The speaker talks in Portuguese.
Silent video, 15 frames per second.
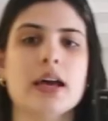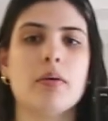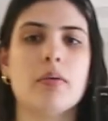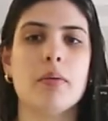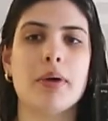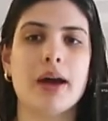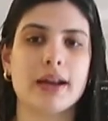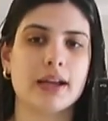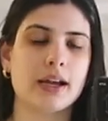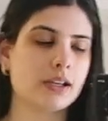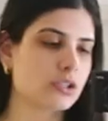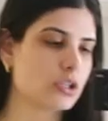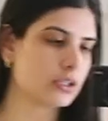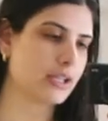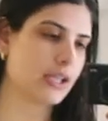E é uma marca que
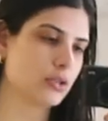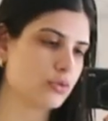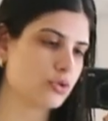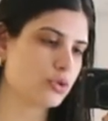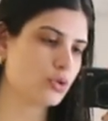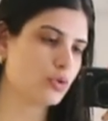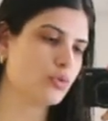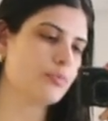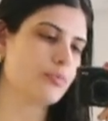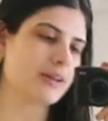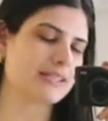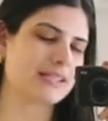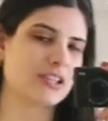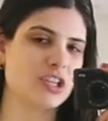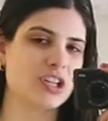só tem no sul,
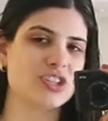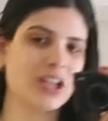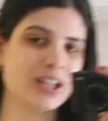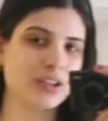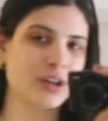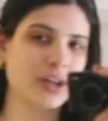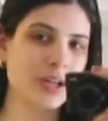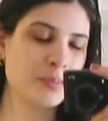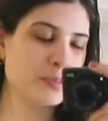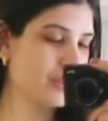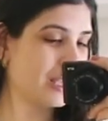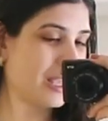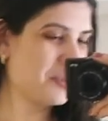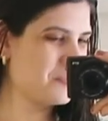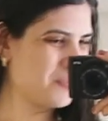mas a gente adora
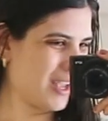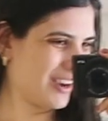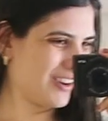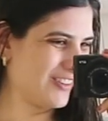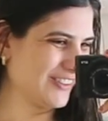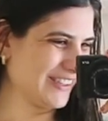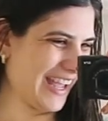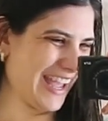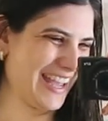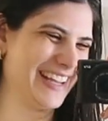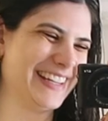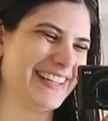porque é Beagle, né?